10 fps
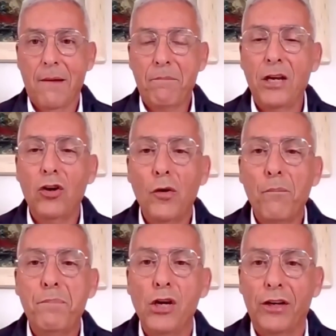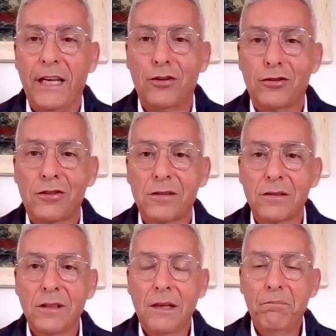pero pioneros,
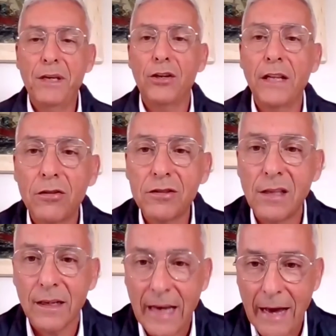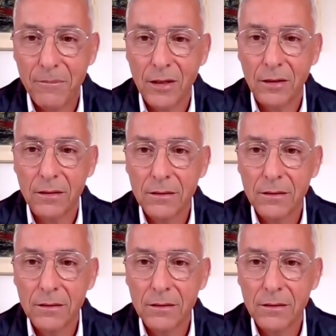pioneros del cambio,